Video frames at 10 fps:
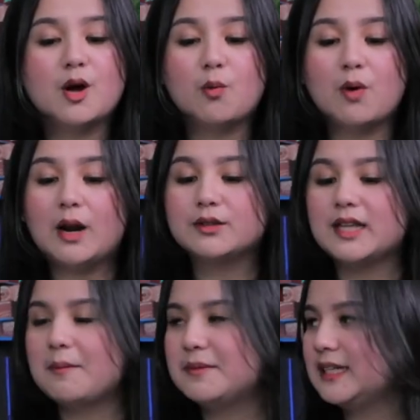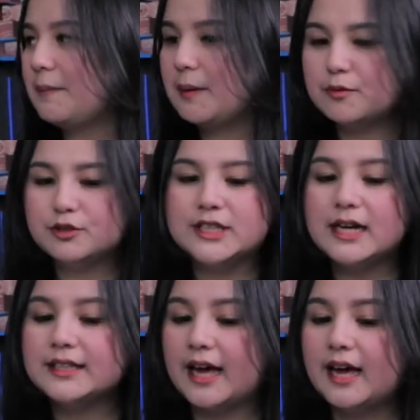Walau telah mencapai
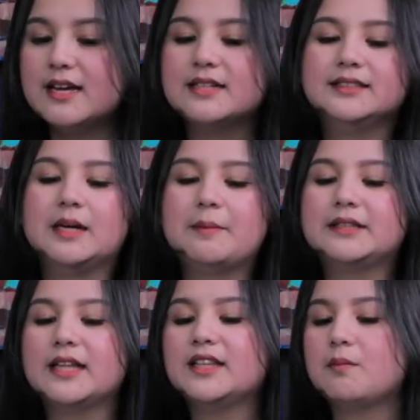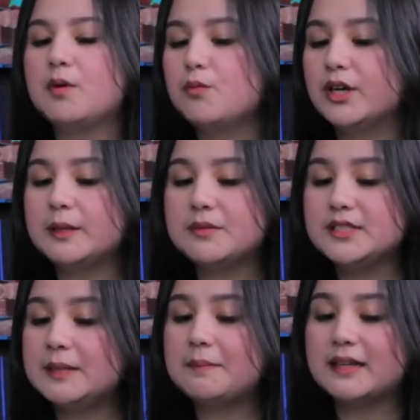puncaknya, jabatan tak membuatnya
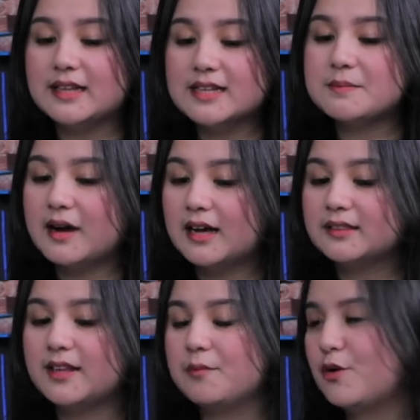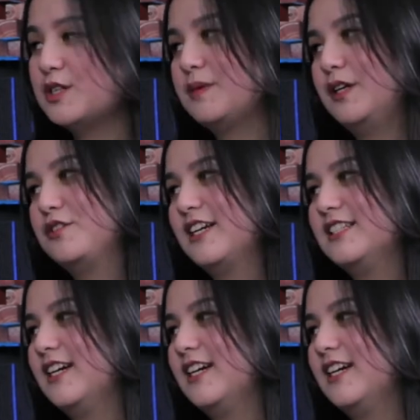menjadi patah semangat dan puas begitu saja.